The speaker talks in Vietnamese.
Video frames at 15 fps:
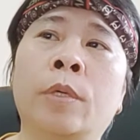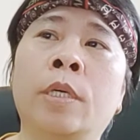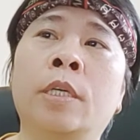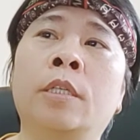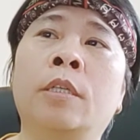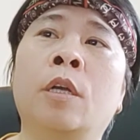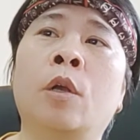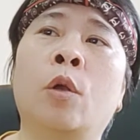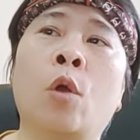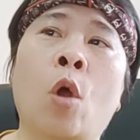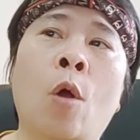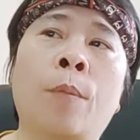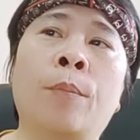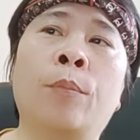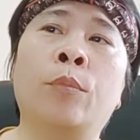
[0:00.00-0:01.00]
ương
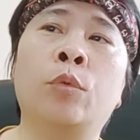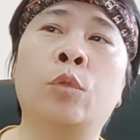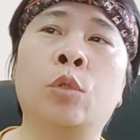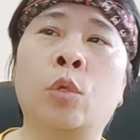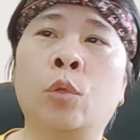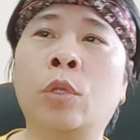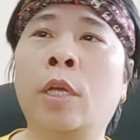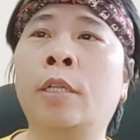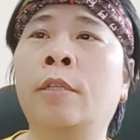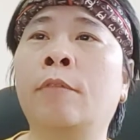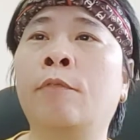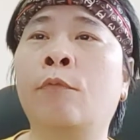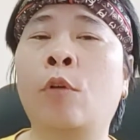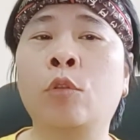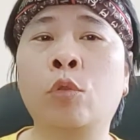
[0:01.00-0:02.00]
gồm Chủ tịch,
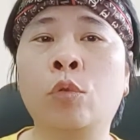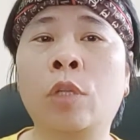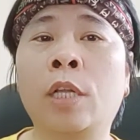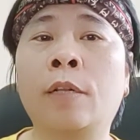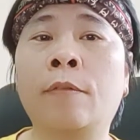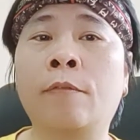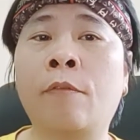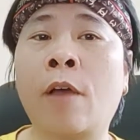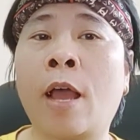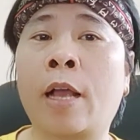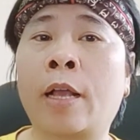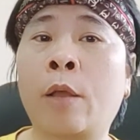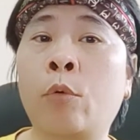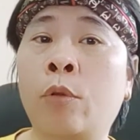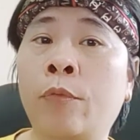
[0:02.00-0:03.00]
Phó Chủ tịch và
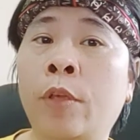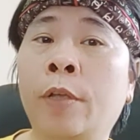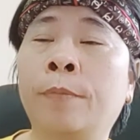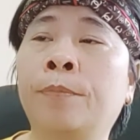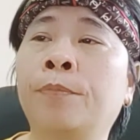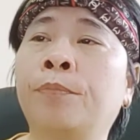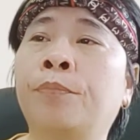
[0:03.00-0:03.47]
các ủy viên.